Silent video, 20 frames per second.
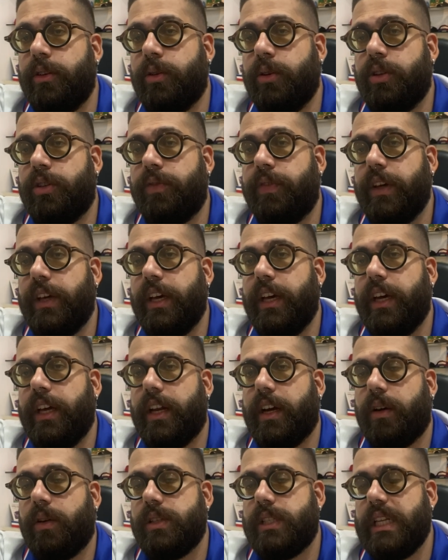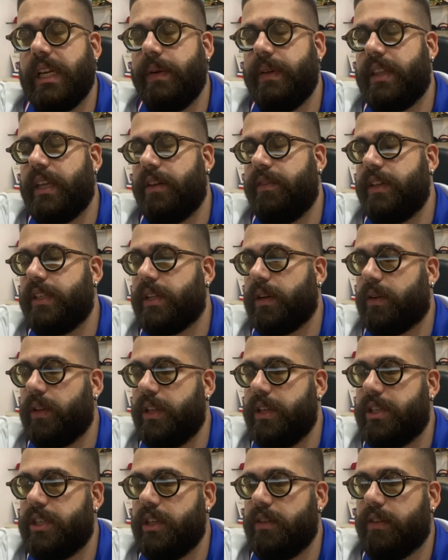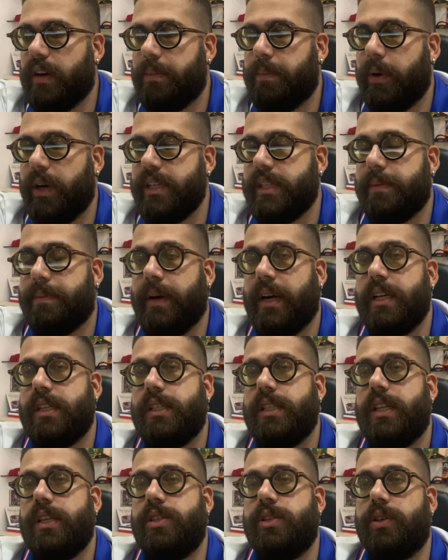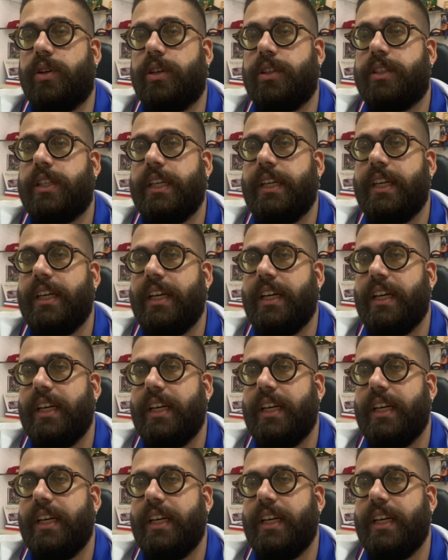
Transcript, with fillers: Guto Ferreira concedeu entrevista coletiva após a partida de ontem